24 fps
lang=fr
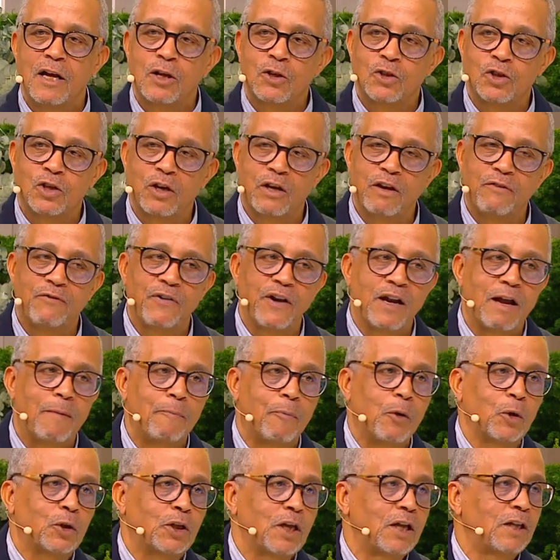ce qui fait la
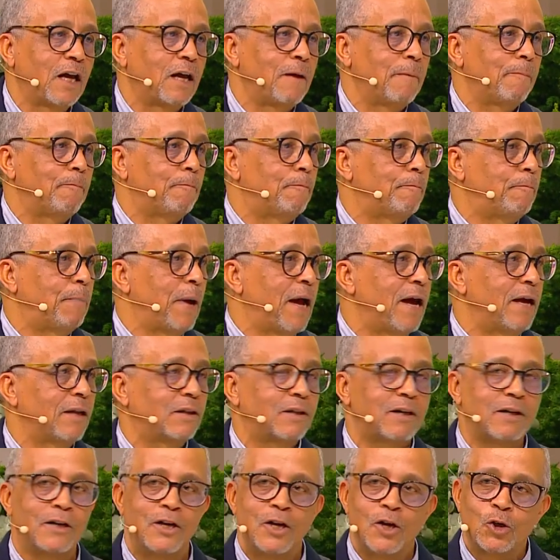beauté d'un
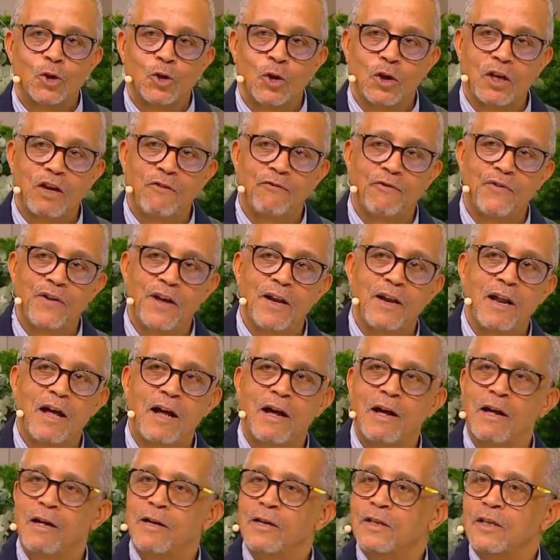peintre, ce qui fait
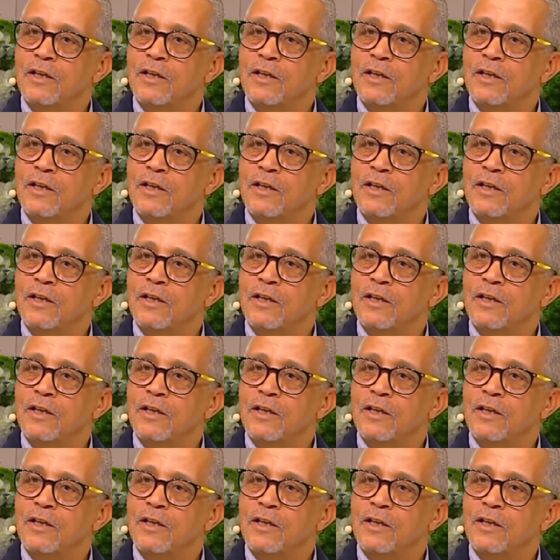la,